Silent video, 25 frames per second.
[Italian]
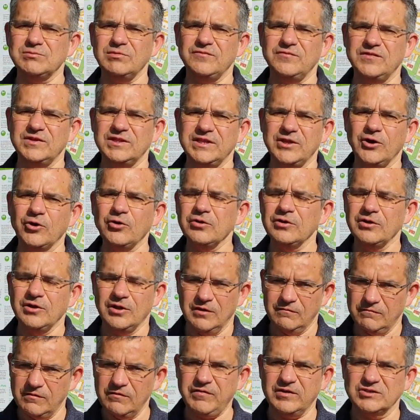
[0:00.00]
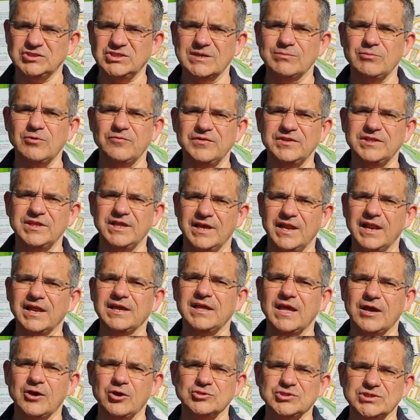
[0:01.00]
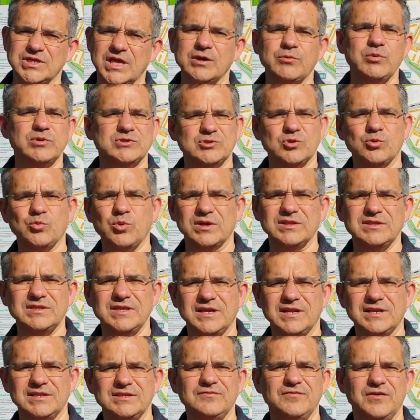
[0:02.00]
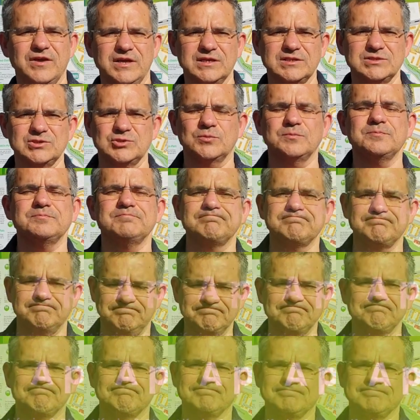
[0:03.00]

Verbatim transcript: video vi facciamo vedere che cos'è questo quartiere diverso.